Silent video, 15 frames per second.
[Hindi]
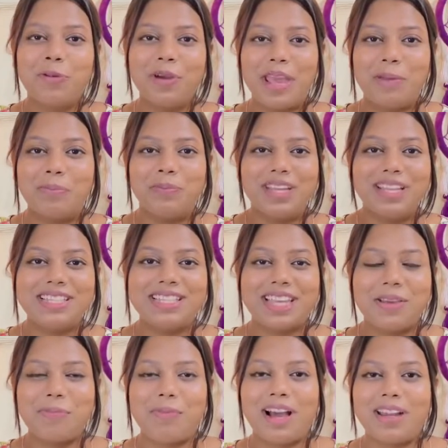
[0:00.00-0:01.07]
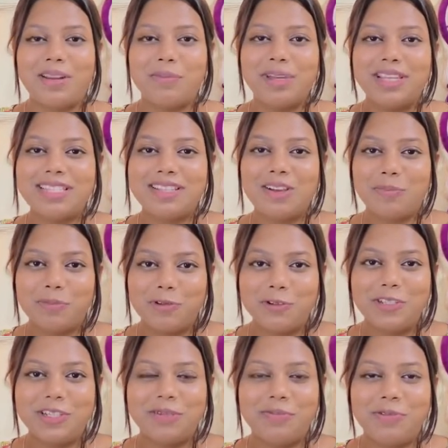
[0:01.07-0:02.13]
एम्बियंस के बारे में सब
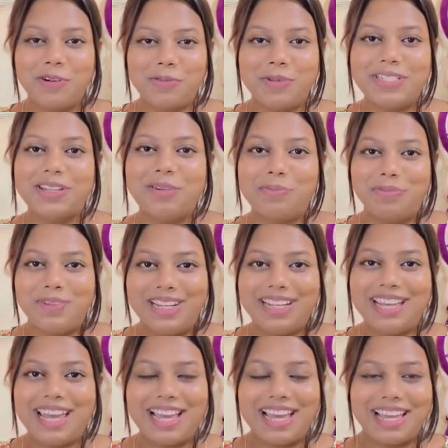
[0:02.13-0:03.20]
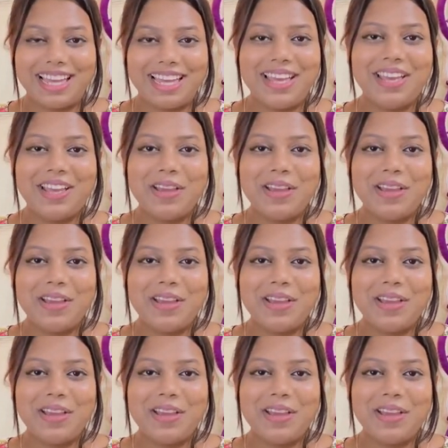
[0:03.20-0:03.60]
कुछ इन्फॉर्मेशन मिल गया है